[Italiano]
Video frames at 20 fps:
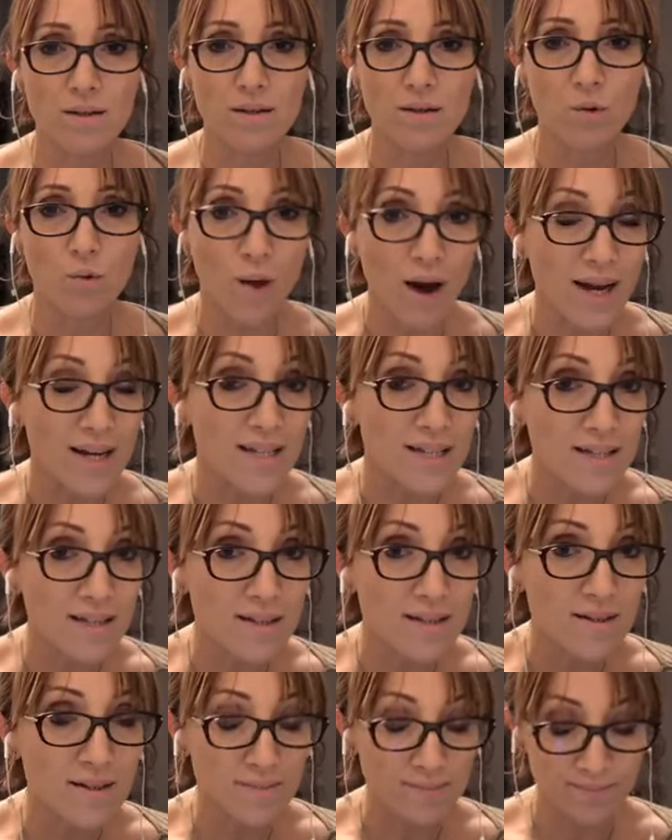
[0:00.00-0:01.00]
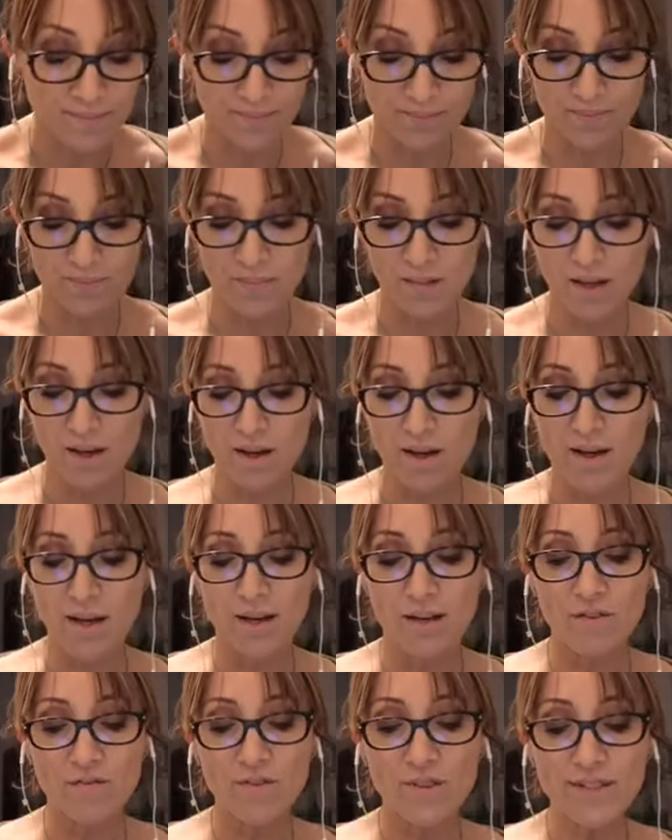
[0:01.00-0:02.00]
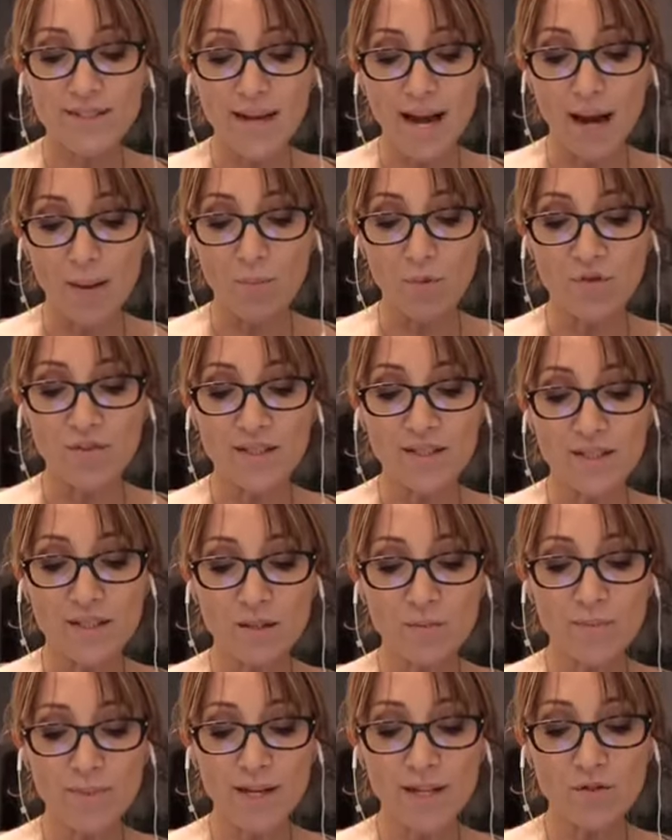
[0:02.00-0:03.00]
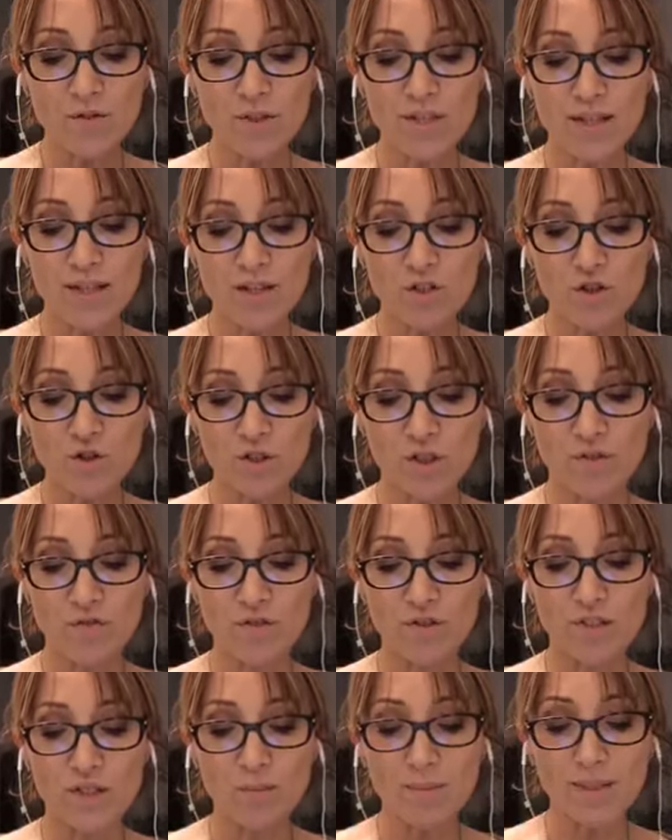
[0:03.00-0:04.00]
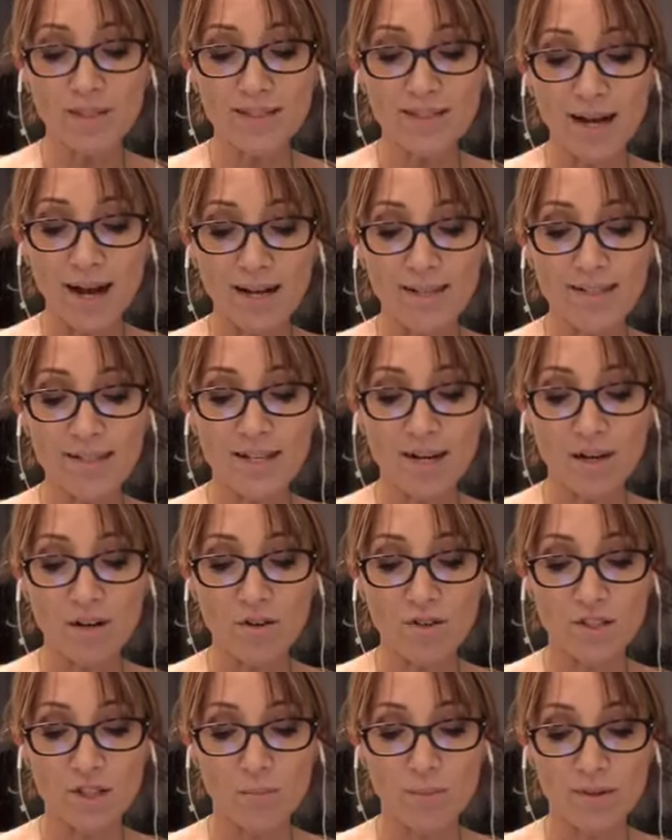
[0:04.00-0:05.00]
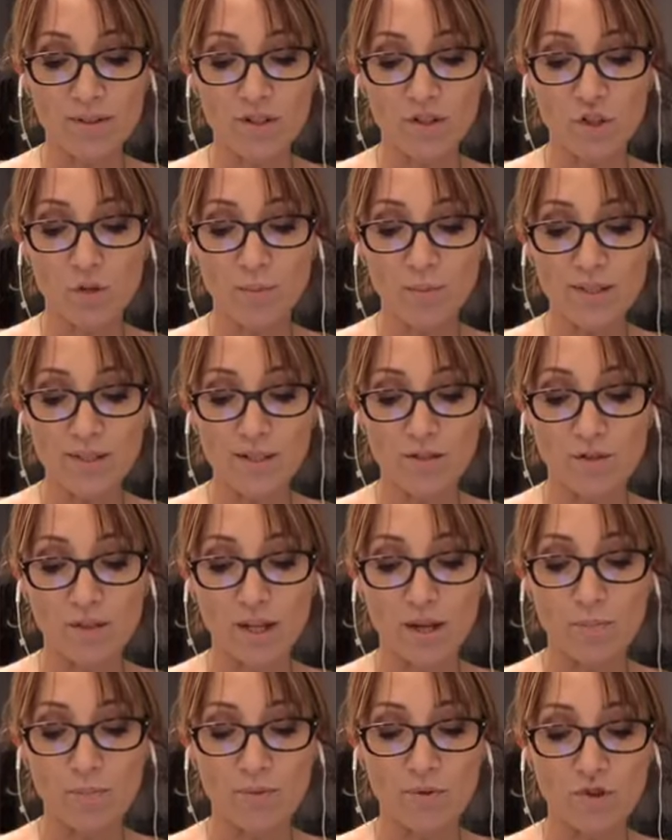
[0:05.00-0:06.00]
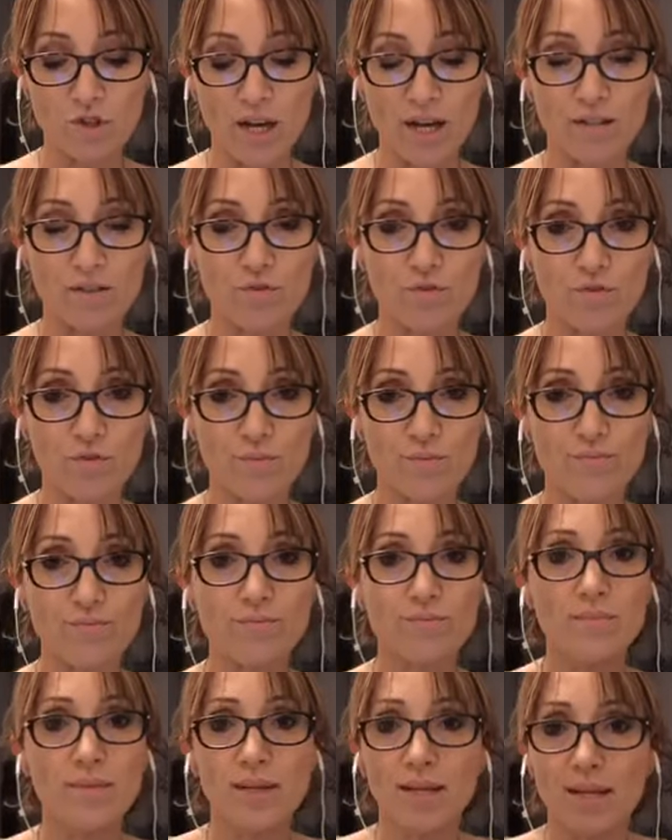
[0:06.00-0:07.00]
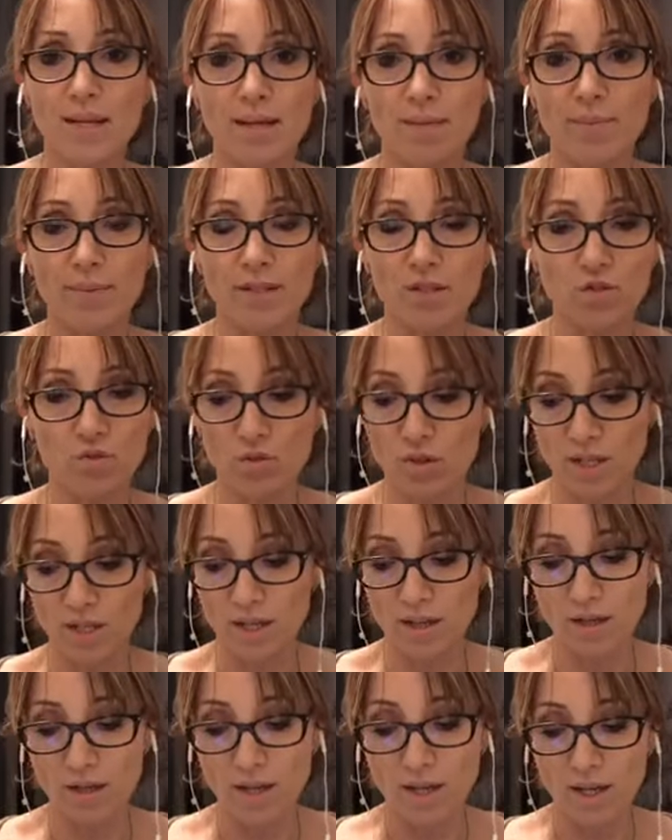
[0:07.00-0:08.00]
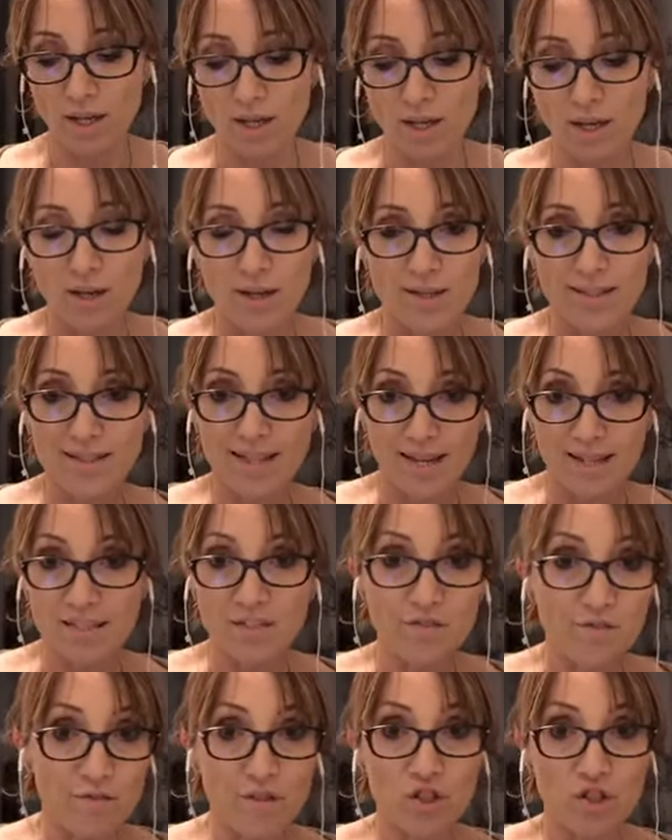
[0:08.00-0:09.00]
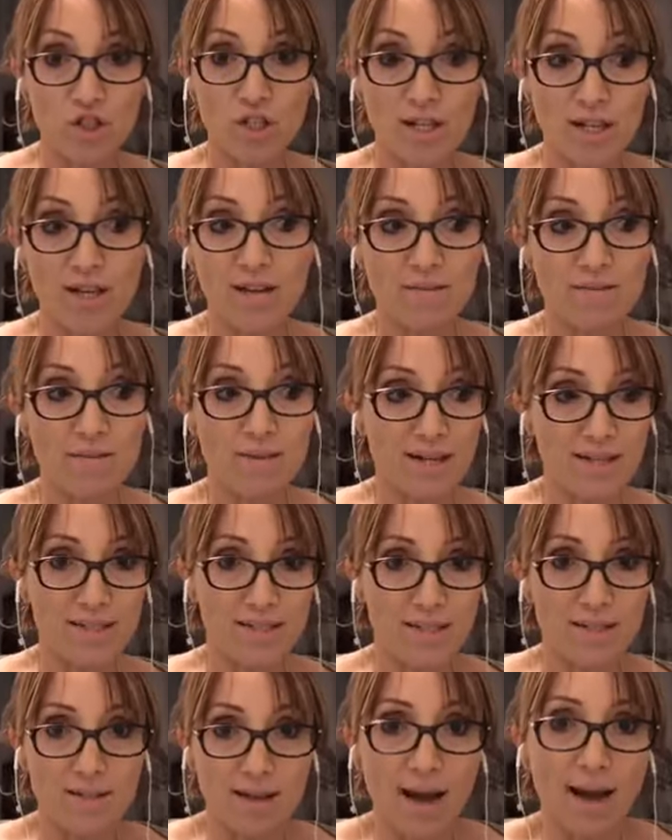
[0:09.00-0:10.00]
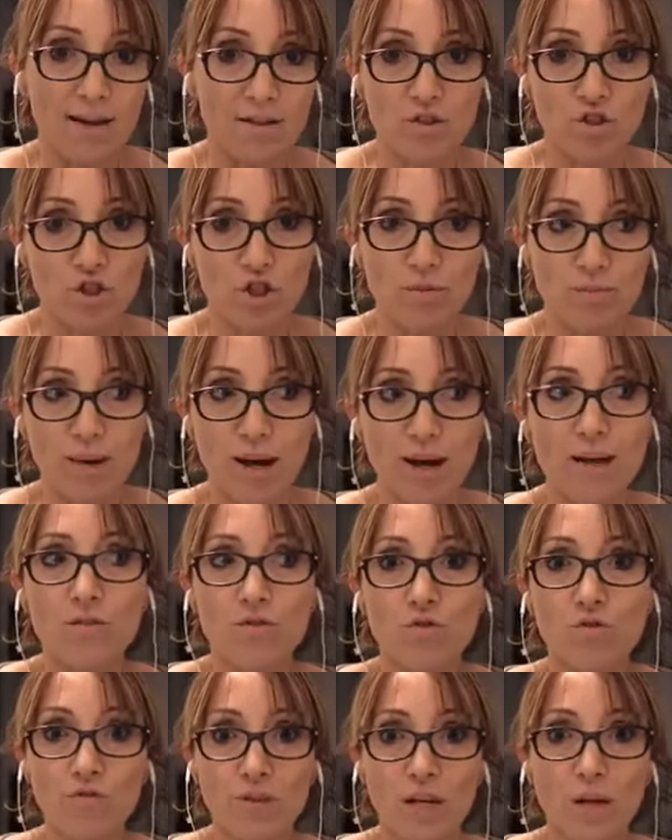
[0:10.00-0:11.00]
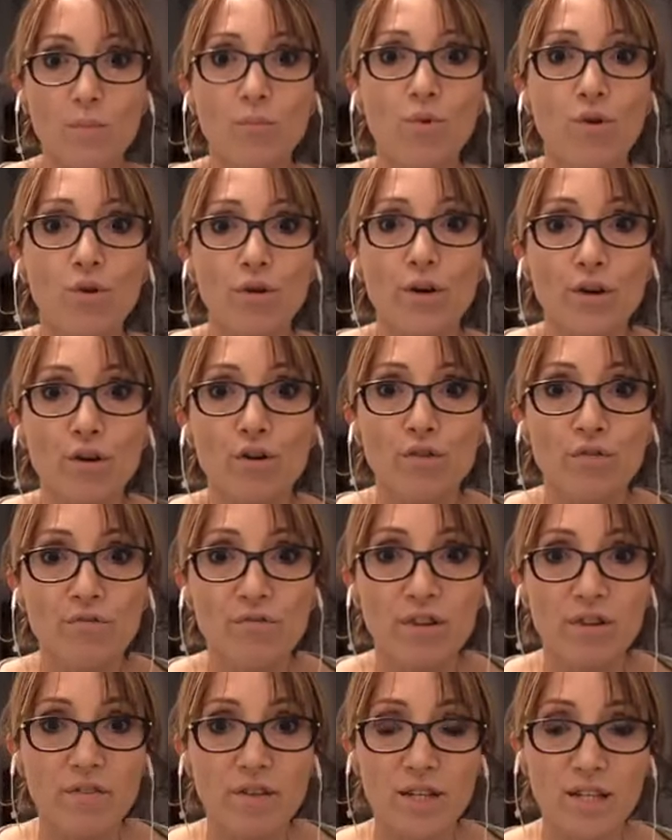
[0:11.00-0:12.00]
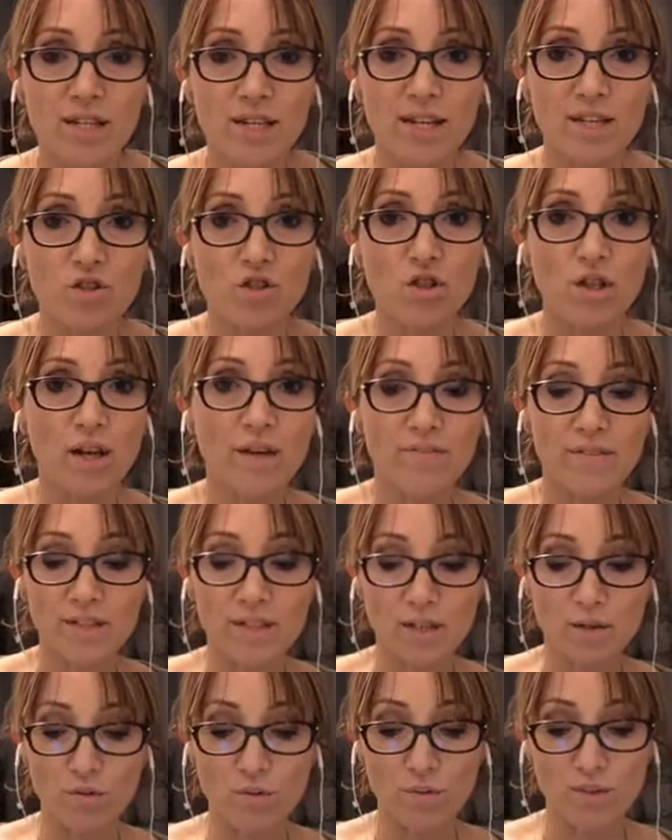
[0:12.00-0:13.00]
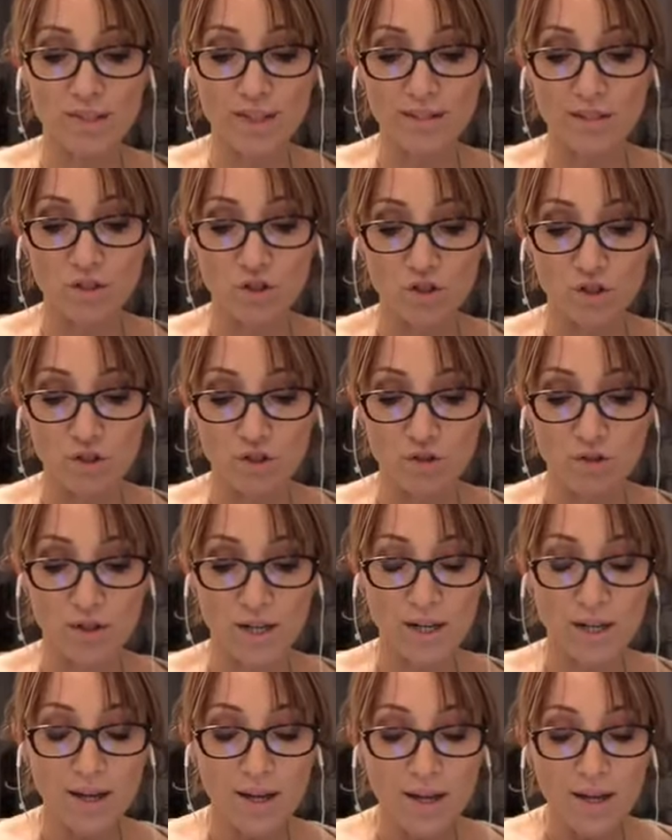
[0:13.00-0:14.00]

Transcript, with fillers: Quali? Vediamo venir meno le ragioni fondamentali della nostra partecipazione al progetto e, e penso che sarà difficile rassegnarci, ma dovremo convivere il resto della vita con questa decisione.